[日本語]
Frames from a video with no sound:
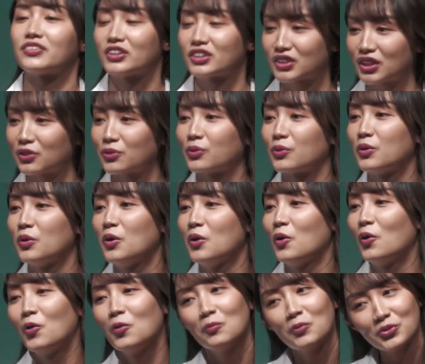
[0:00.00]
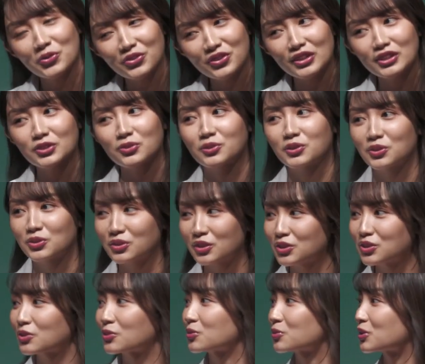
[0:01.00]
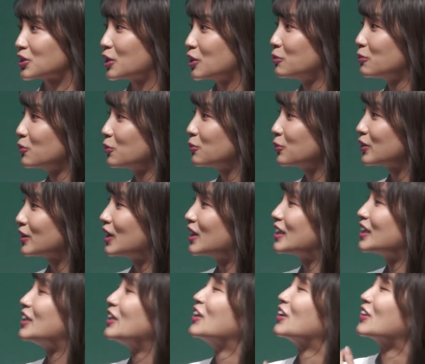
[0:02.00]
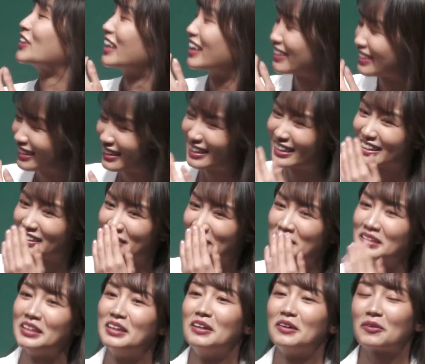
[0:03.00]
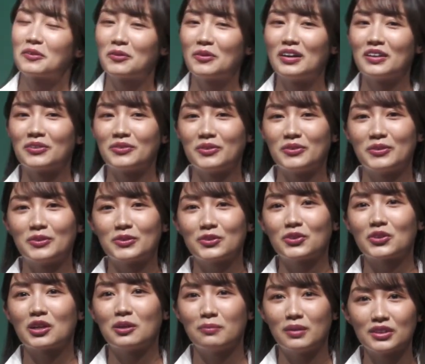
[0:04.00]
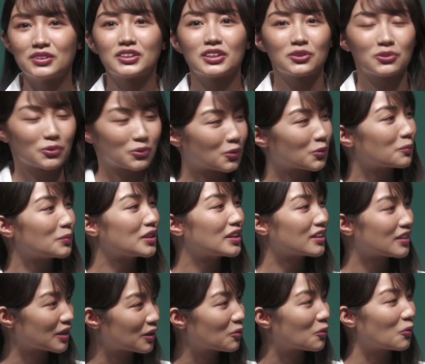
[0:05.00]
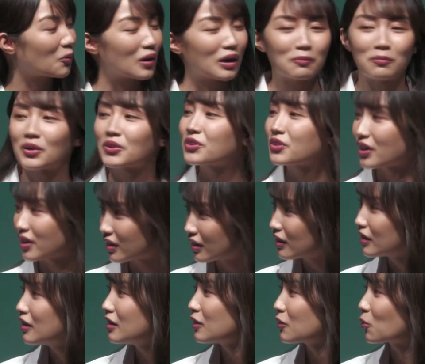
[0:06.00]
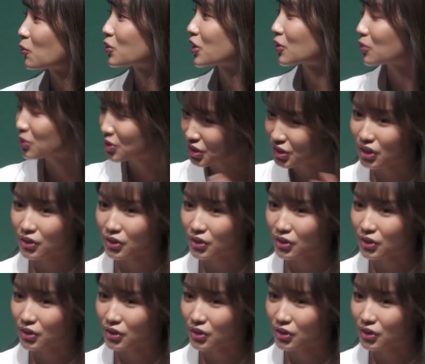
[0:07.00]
んですけど思った以上にそらそらとセリフも覚えられるようになってこうあの「ウルトラマン Z」のみんなでこう頑張ってこう楽しい